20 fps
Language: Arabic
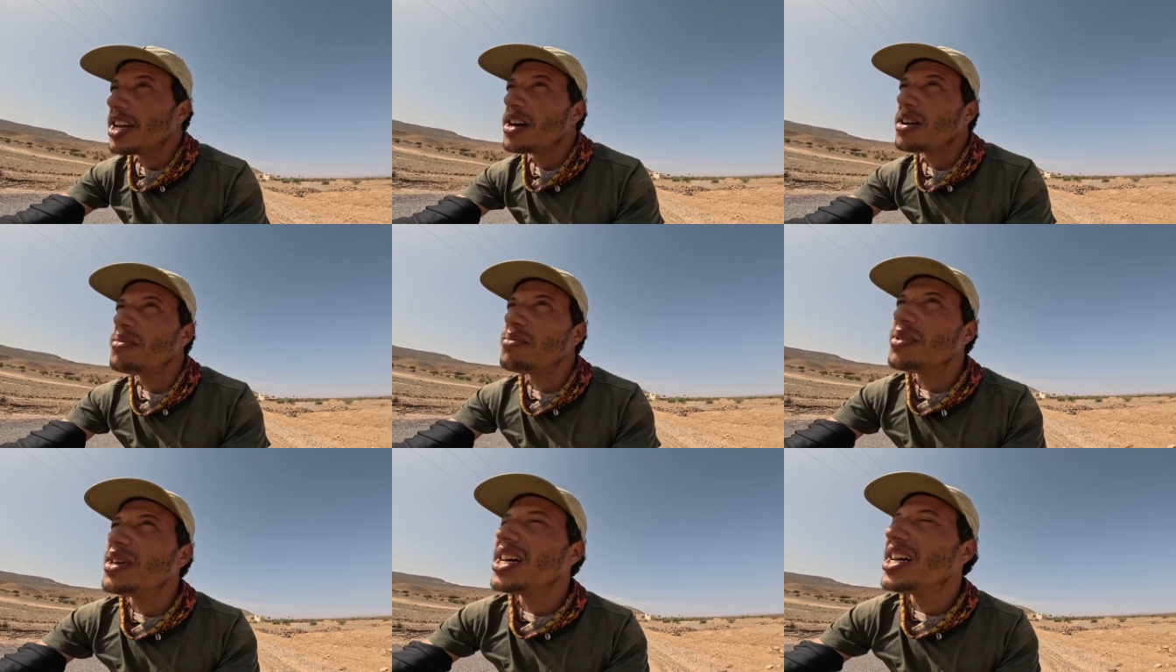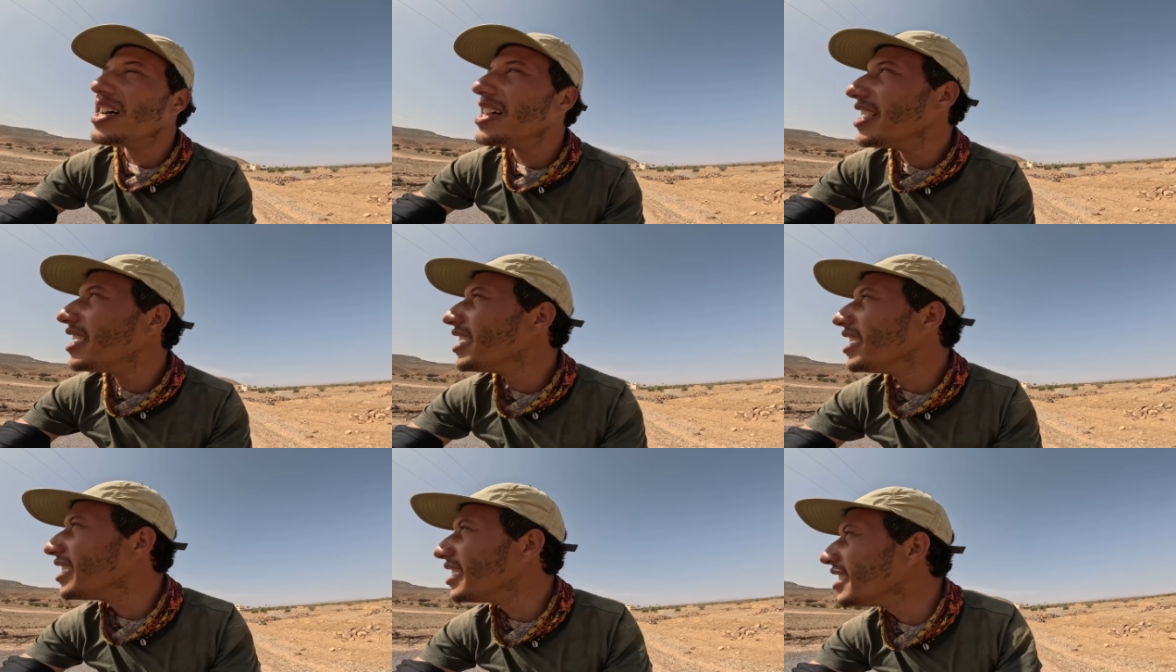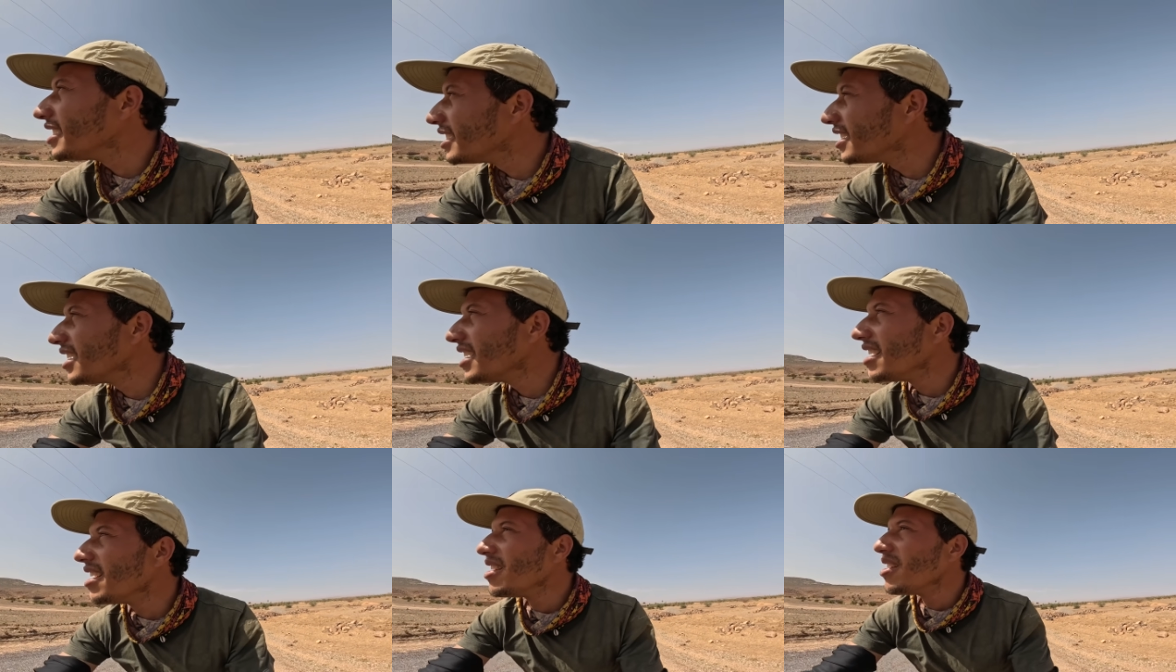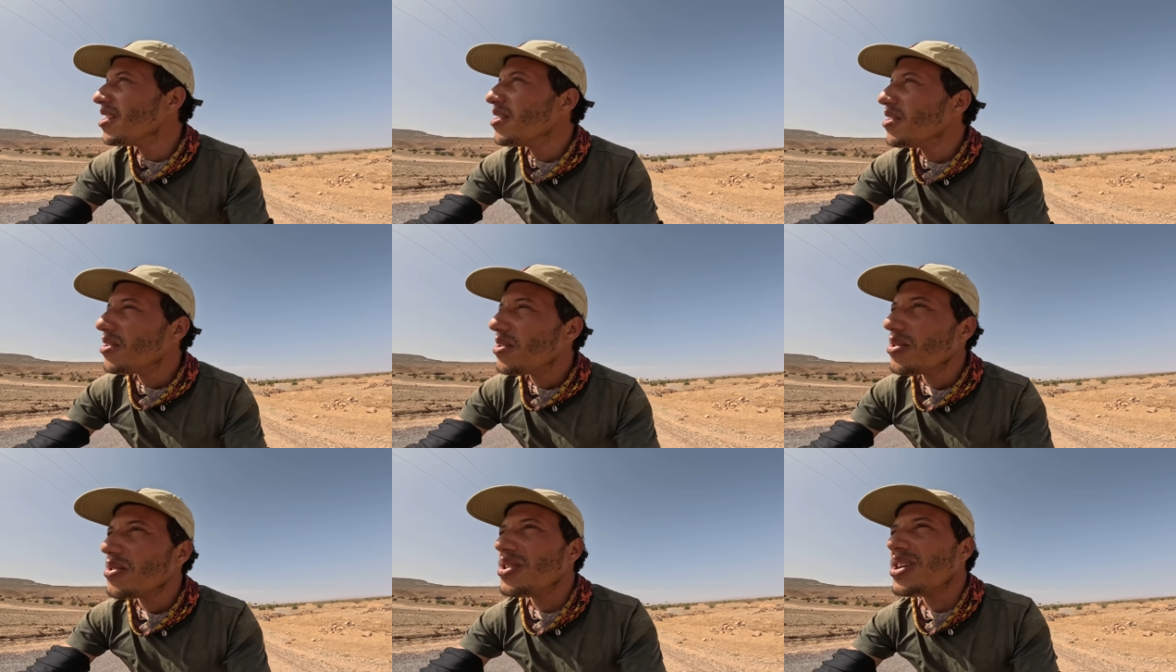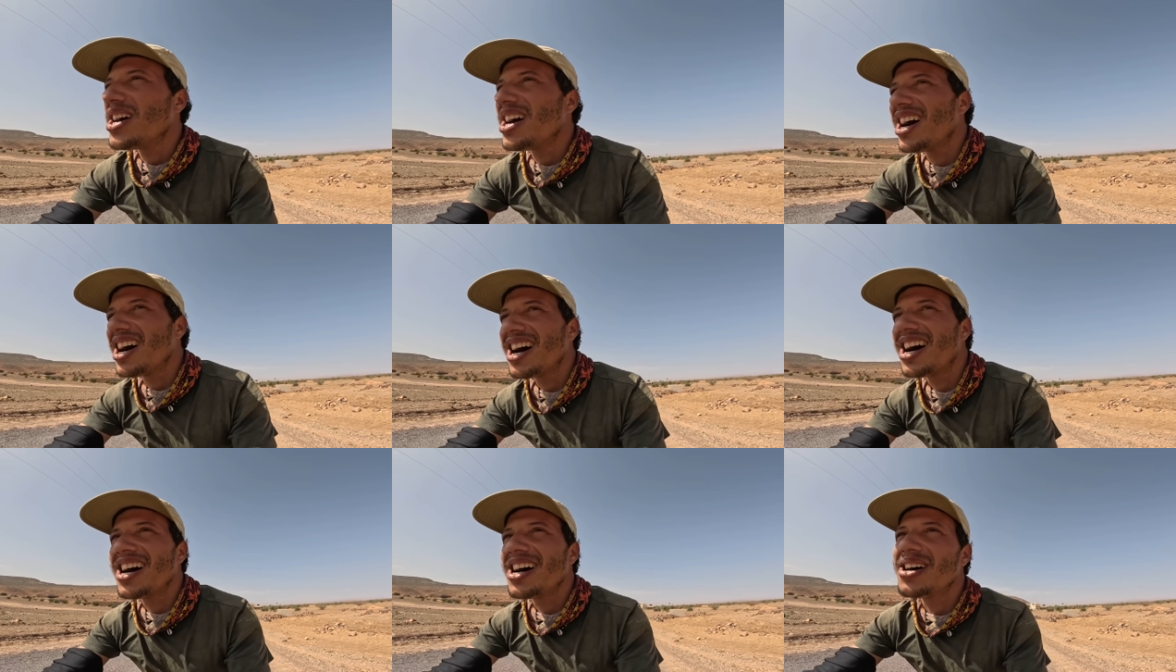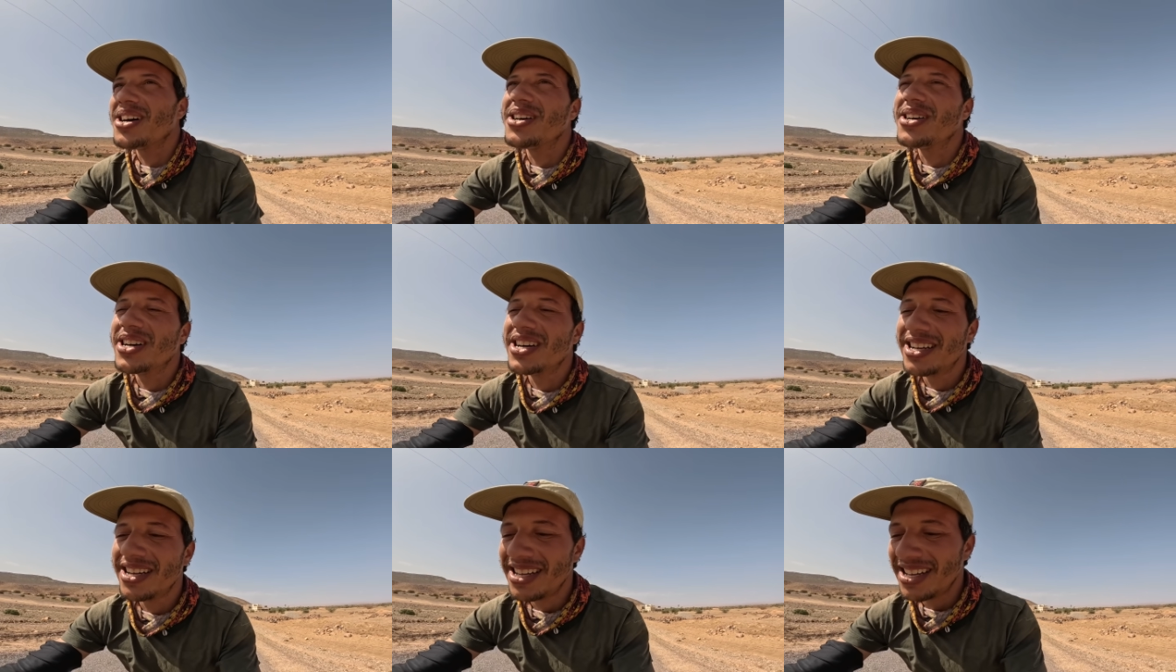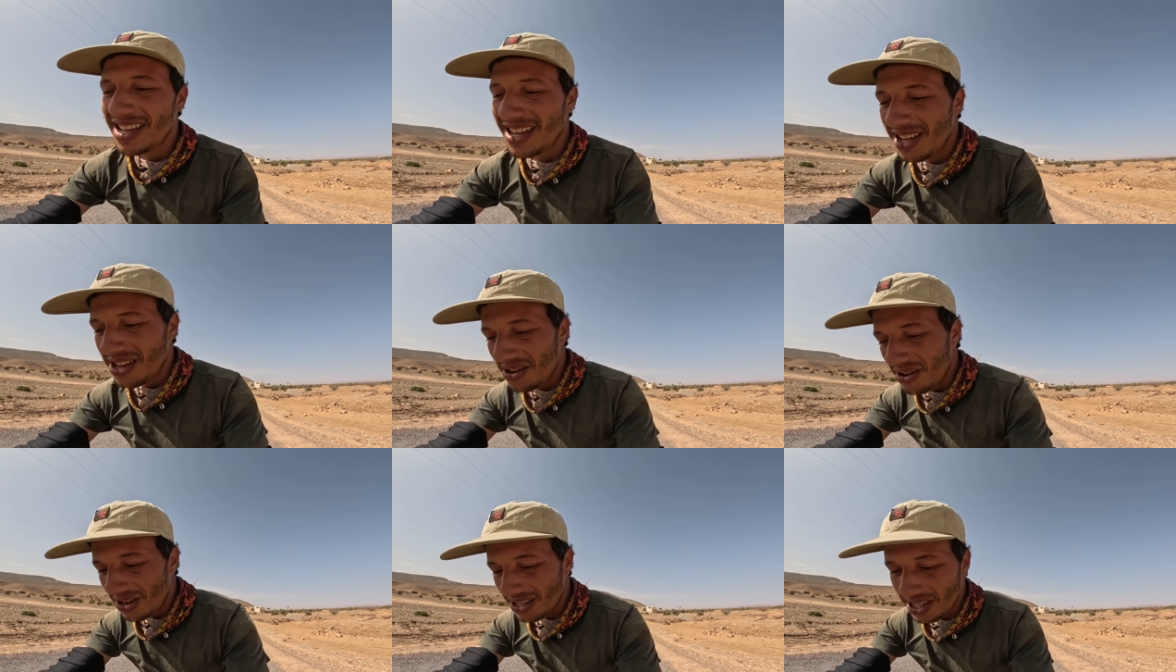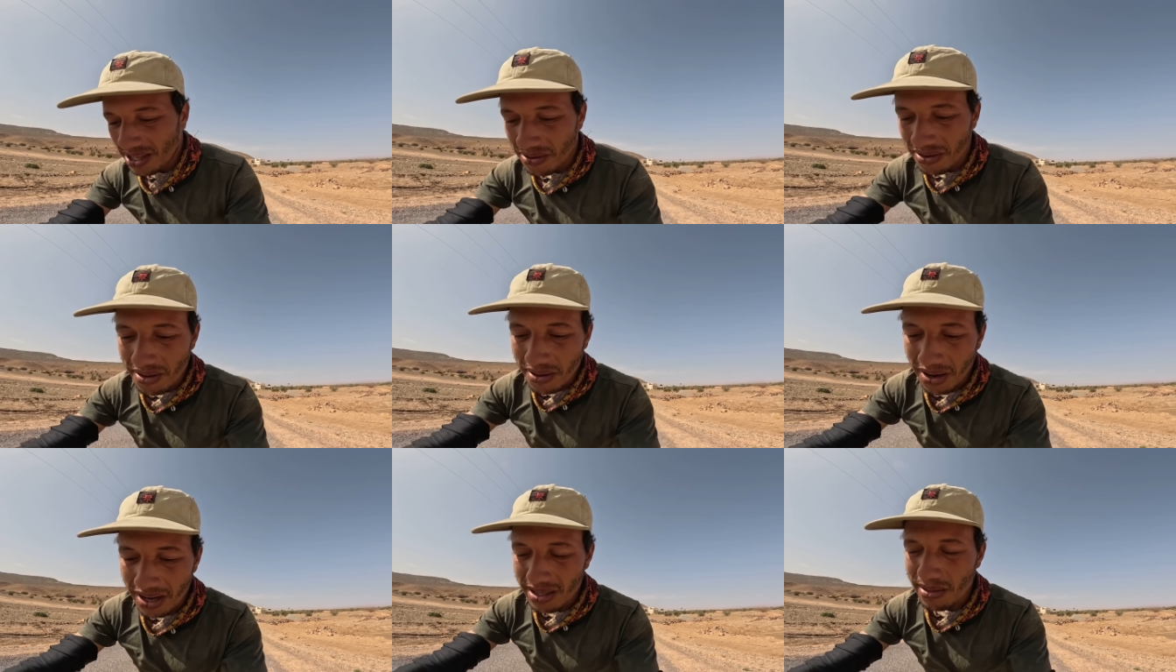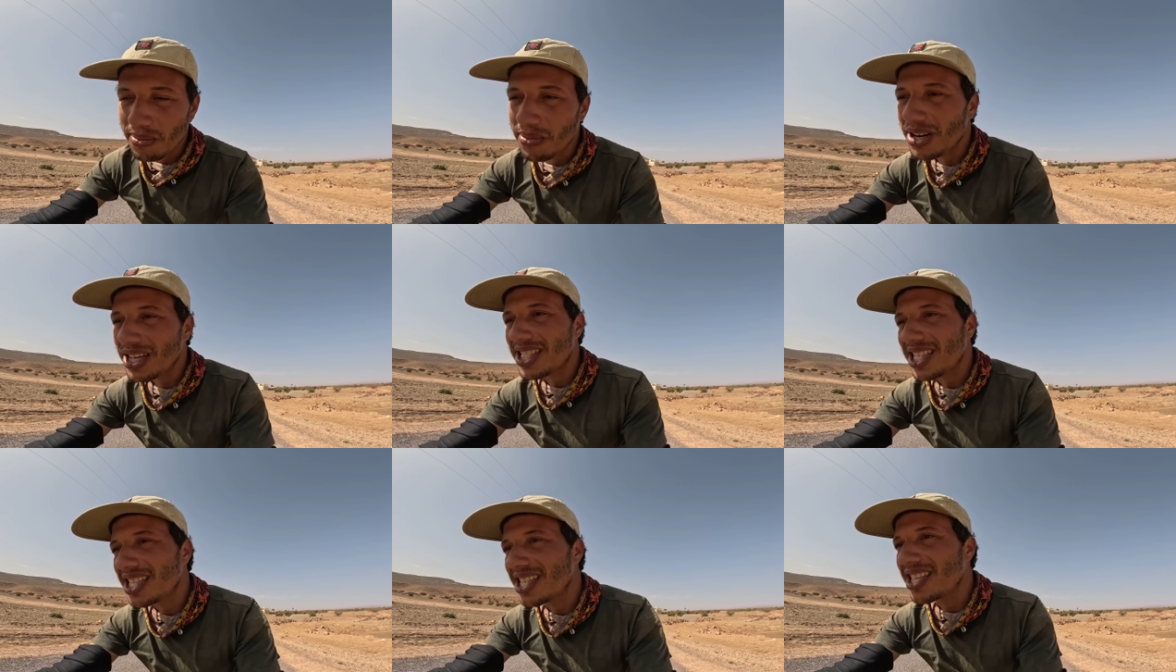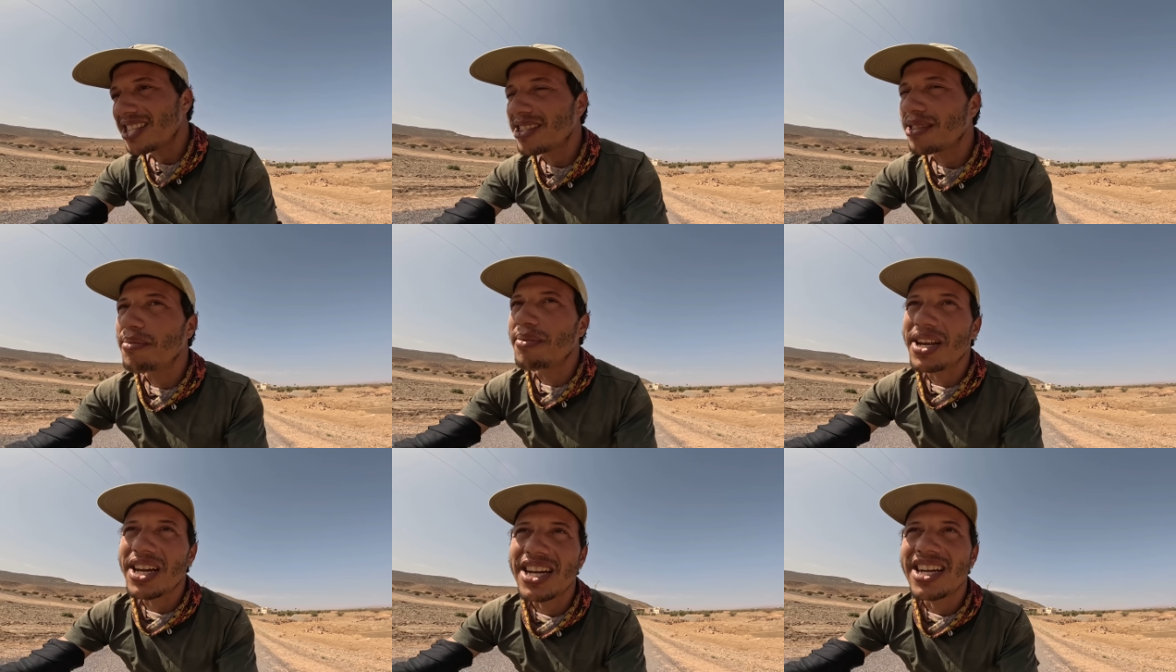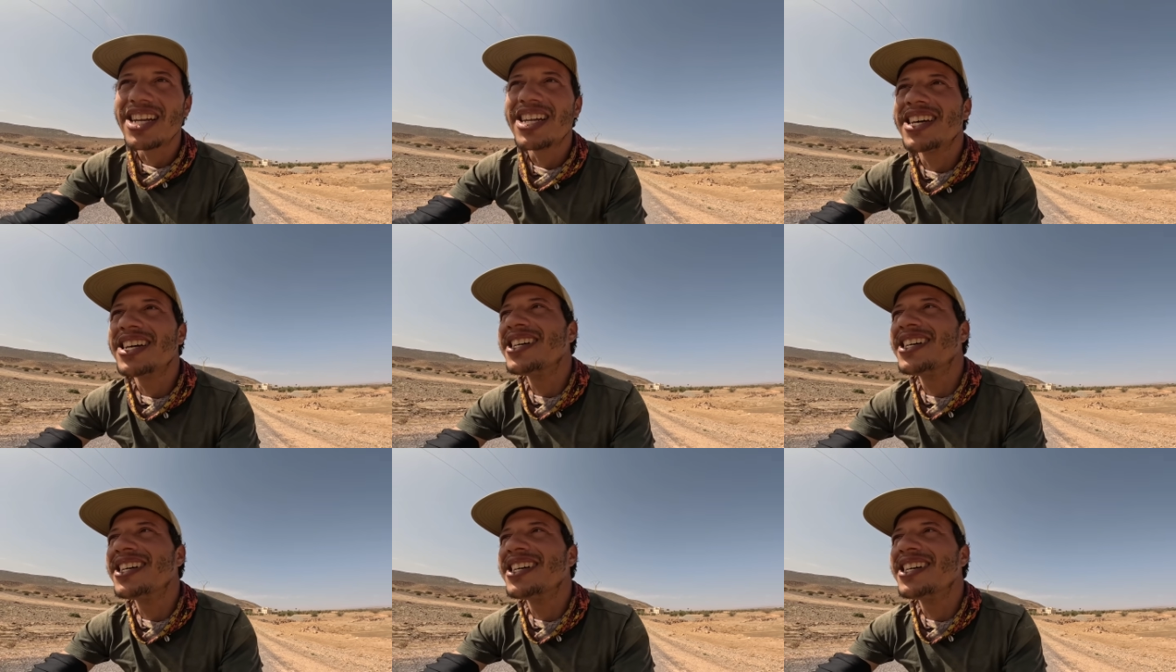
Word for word: عليهم واو عطوني واحد الباطه ديال التمر